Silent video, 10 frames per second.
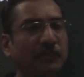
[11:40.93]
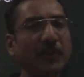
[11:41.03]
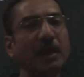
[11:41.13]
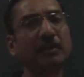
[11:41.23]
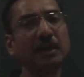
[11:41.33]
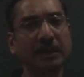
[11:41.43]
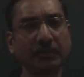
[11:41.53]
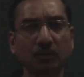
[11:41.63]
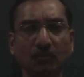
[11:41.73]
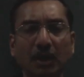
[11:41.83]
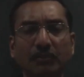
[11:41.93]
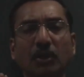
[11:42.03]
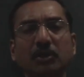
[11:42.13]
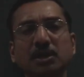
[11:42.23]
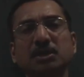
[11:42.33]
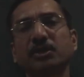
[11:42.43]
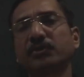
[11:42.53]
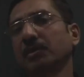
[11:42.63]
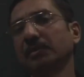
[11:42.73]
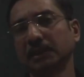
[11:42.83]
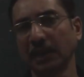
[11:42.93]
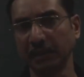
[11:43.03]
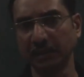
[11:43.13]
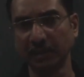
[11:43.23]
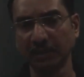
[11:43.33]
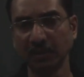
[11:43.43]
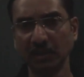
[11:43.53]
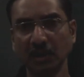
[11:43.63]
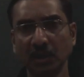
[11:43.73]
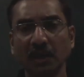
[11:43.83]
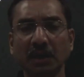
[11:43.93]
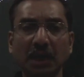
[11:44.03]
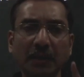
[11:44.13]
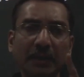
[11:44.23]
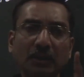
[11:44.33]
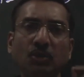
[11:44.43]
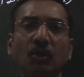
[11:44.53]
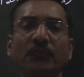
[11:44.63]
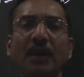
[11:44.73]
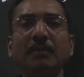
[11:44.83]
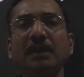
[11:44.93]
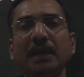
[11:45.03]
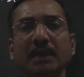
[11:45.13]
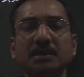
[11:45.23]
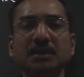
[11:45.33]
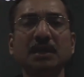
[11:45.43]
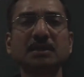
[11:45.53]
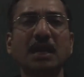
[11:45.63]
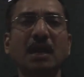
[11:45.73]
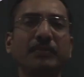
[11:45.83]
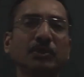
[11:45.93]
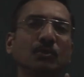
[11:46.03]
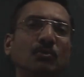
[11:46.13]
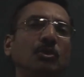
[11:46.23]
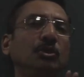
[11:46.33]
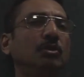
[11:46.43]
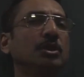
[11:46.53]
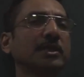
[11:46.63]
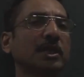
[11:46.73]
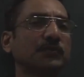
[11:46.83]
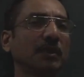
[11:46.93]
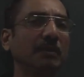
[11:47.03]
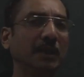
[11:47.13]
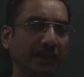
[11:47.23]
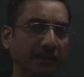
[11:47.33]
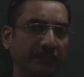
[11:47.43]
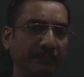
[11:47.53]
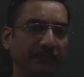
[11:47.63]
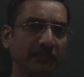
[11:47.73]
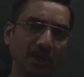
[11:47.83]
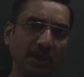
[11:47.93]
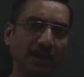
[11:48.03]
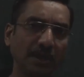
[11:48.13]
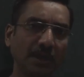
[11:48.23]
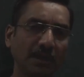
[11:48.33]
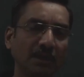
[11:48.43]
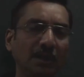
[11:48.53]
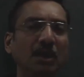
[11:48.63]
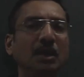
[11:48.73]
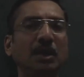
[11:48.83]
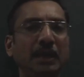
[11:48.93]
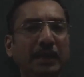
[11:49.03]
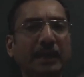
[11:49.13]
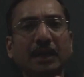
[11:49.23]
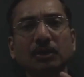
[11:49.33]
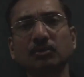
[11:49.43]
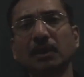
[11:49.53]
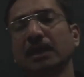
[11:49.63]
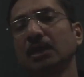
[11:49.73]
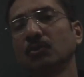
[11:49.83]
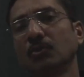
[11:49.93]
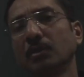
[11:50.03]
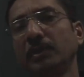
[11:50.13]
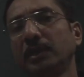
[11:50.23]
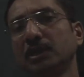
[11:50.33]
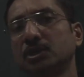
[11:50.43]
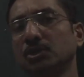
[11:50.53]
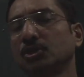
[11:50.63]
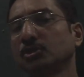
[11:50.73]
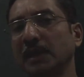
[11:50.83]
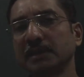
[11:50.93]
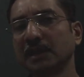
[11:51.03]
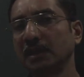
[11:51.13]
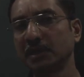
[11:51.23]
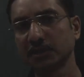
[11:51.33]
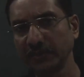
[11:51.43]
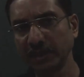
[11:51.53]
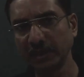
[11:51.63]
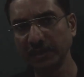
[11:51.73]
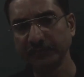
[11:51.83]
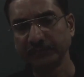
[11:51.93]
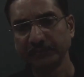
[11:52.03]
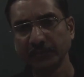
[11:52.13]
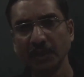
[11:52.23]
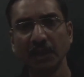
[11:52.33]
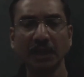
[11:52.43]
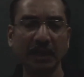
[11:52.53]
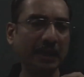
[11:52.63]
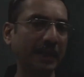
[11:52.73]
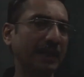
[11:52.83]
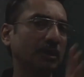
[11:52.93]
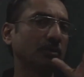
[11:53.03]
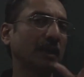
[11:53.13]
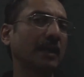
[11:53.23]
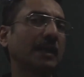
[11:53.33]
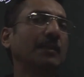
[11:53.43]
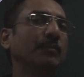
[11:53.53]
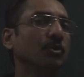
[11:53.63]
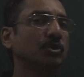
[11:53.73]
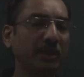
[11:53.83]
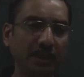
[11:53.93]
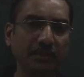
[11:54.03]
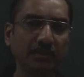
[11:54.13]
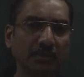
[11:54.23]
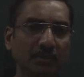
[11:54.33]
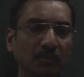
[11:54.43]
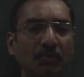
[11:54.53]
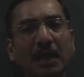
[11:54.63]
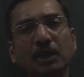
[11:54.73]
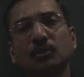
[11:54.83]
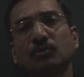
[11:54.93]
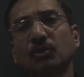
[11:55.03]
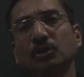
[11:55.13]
भी फैमिली है तुमको एक बहुत अच्छी ट्रिक बताएंगे केवल दो फैमिली ऐसी हैं जहां पे तुमको यूनिसेक्स फल मिलेगा ठीक है ना एक है तुम्हारी कुकरबेटेसी जो तुम्हारे सिलेबस में नहीं है एक है तुम्हारा कंपोजिटी वहां तुमको